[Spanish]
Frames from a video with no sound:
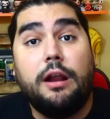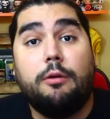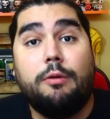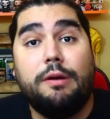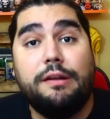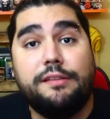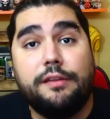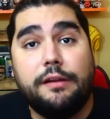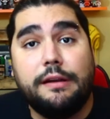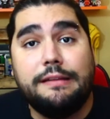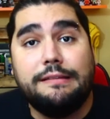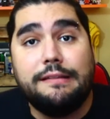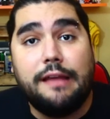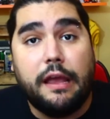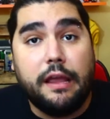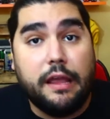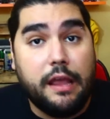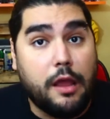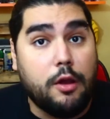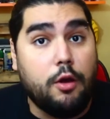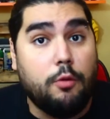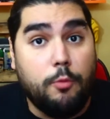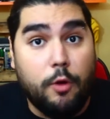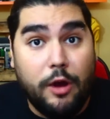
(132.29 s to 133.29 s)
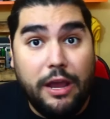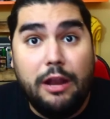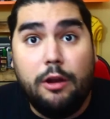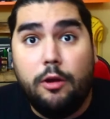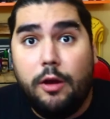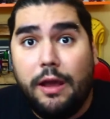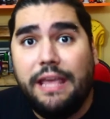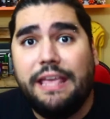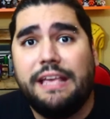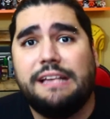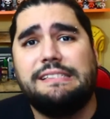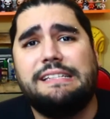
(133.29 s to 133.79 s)
la cuestión está en que como él
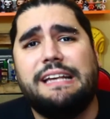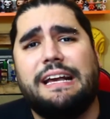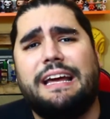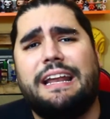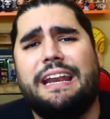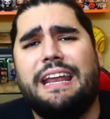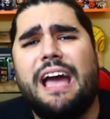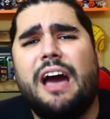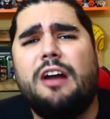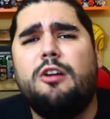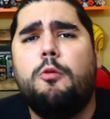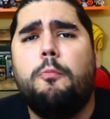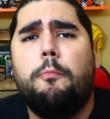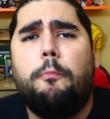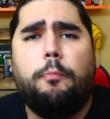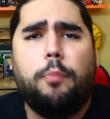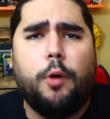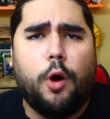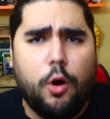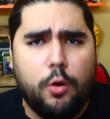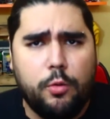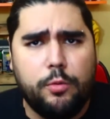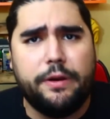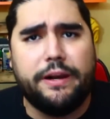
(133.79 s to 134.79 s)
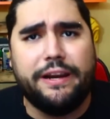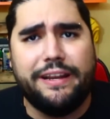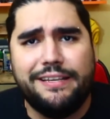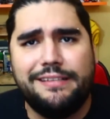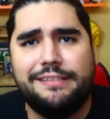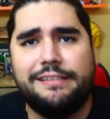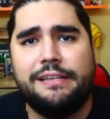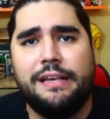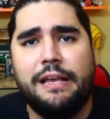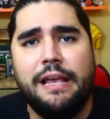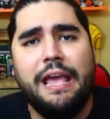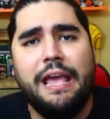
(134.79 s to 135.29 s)
o ella se criaron pobres,